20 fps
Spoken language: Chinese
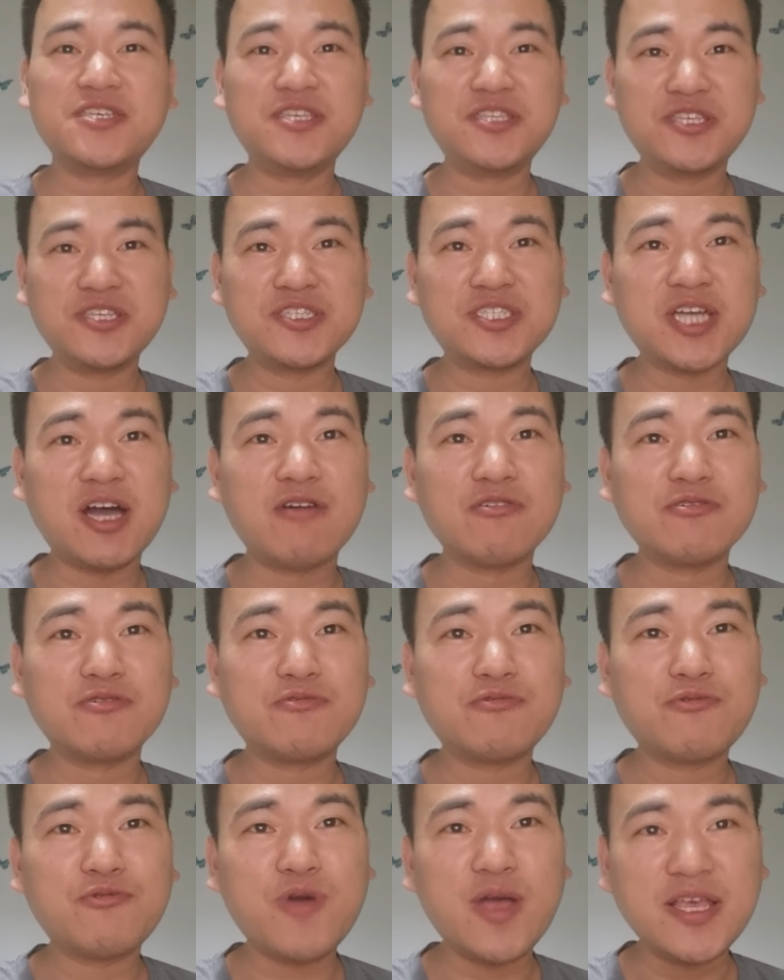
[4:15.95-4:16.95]
已经找
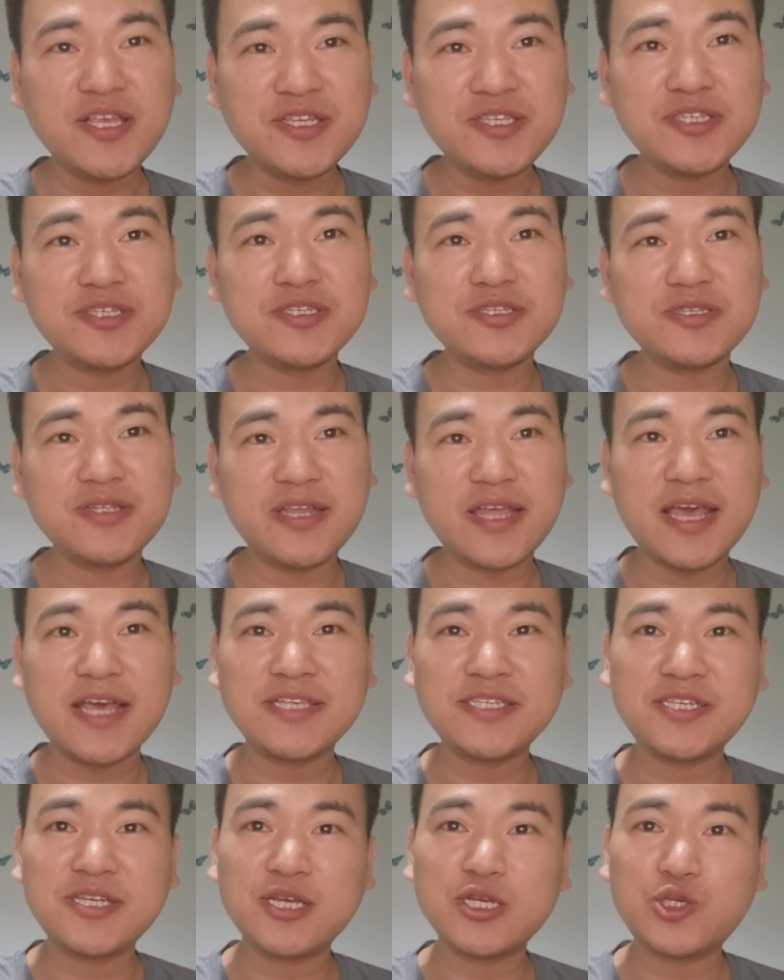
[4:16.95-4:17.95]
关系
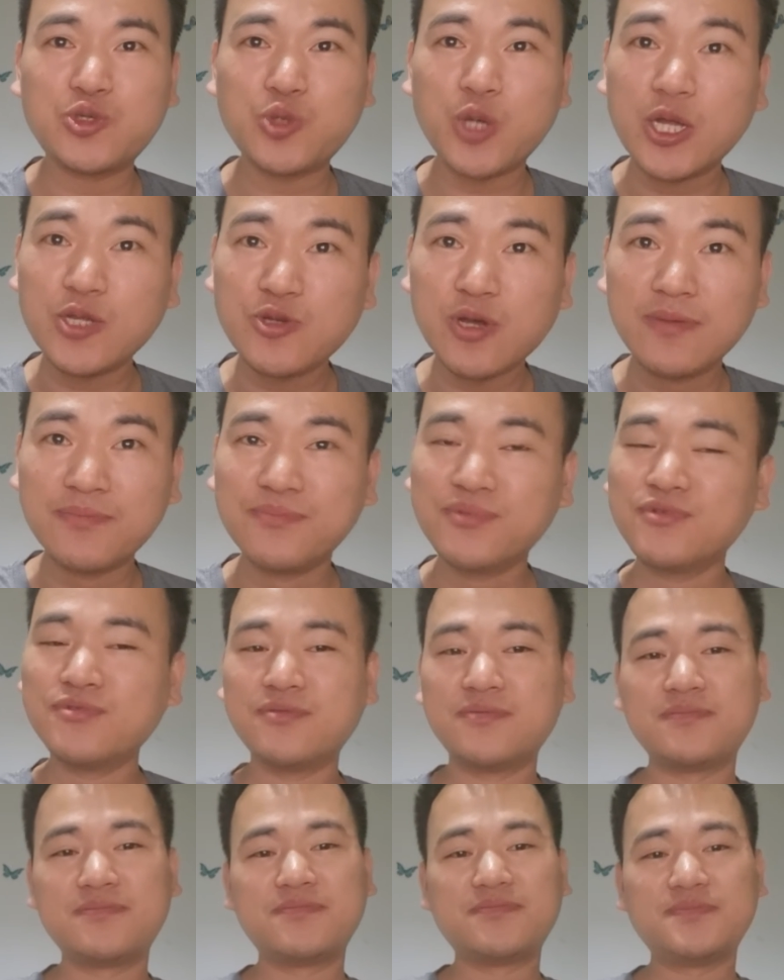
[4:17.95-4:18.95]
联系了宣传
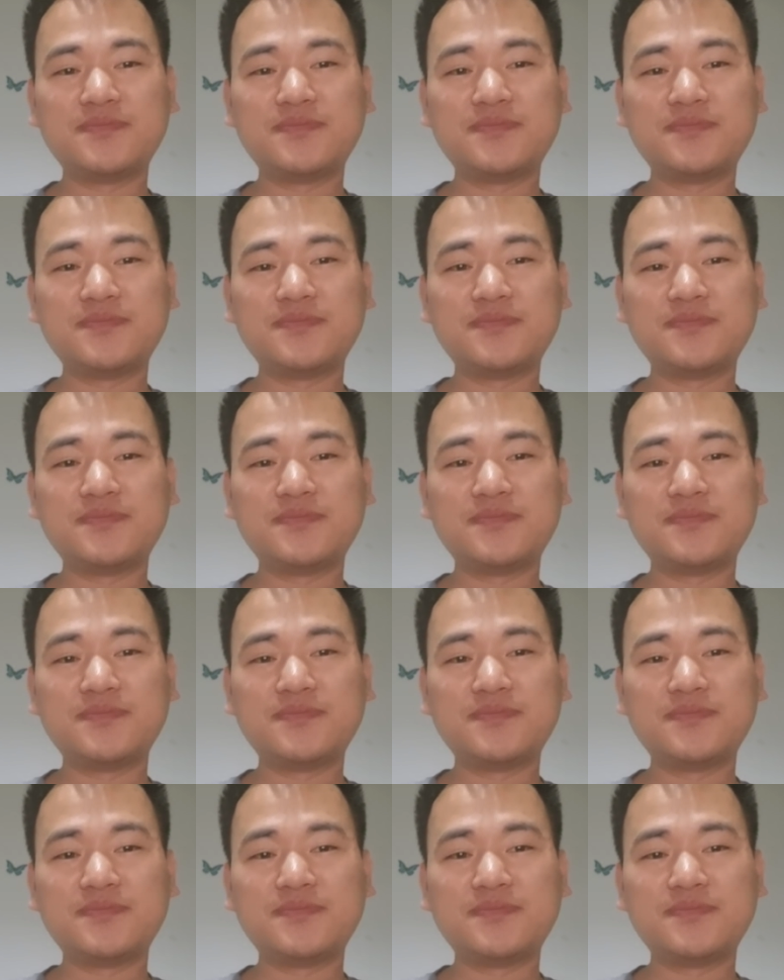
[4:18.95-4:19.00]
部。